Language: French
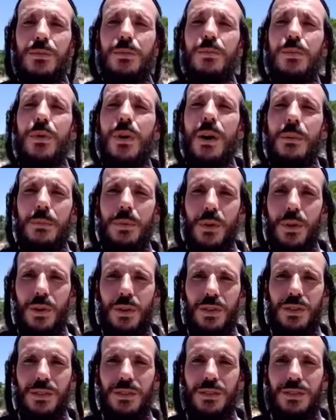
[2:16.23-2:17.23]
Peu
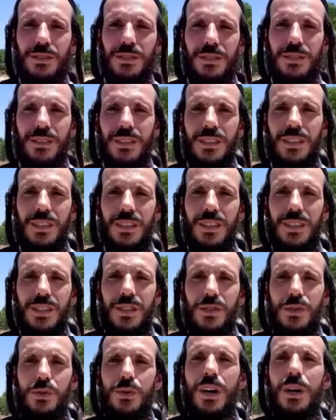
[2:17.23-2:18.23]
importe,
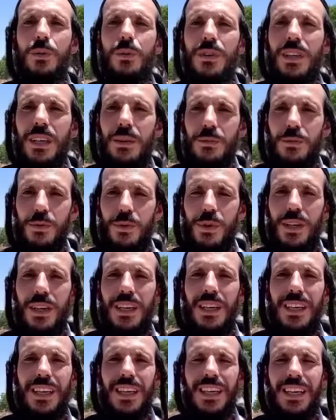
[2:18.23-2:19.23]
tu as
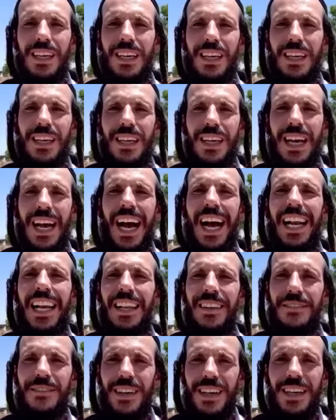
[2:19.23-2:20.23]
contribué à
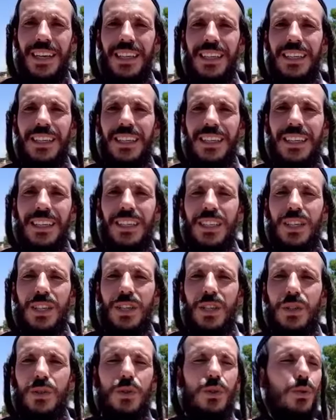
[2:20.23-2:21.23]
l'éveil
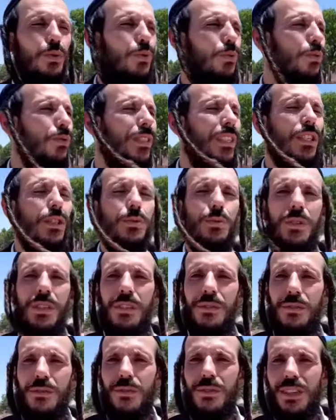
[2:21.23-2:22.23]
de tous ces
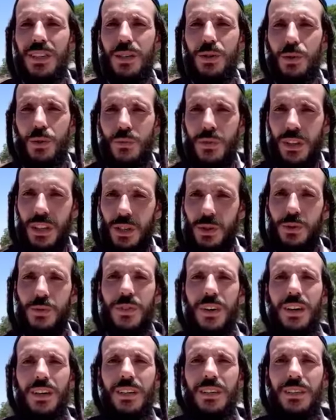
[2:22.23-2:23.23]
juifs qui ont fait
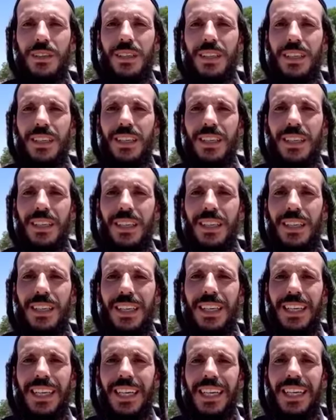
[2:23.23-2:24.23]
chouva.
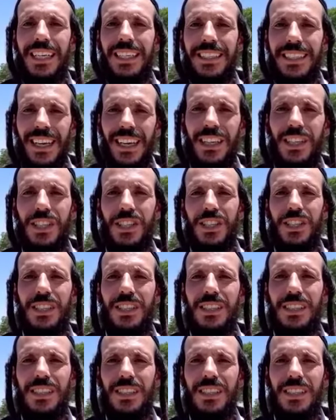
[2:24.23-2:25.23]
Et sache
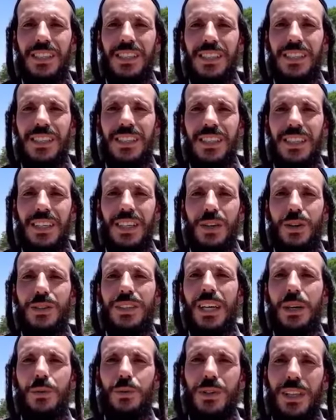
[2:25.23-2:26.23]
que
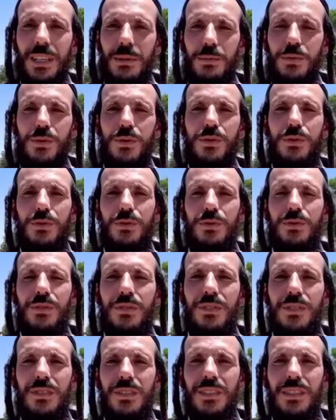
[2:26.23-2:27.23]
ta contribution
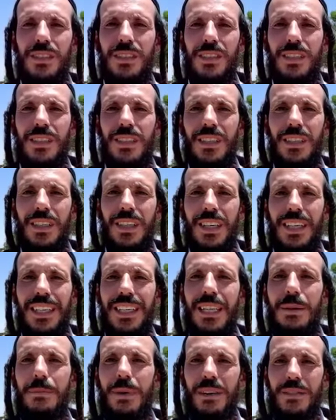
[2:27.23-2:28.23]

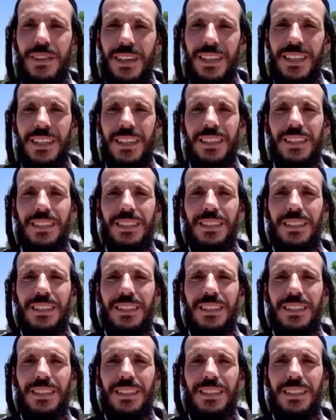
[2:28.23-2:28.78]
n'est pas vaine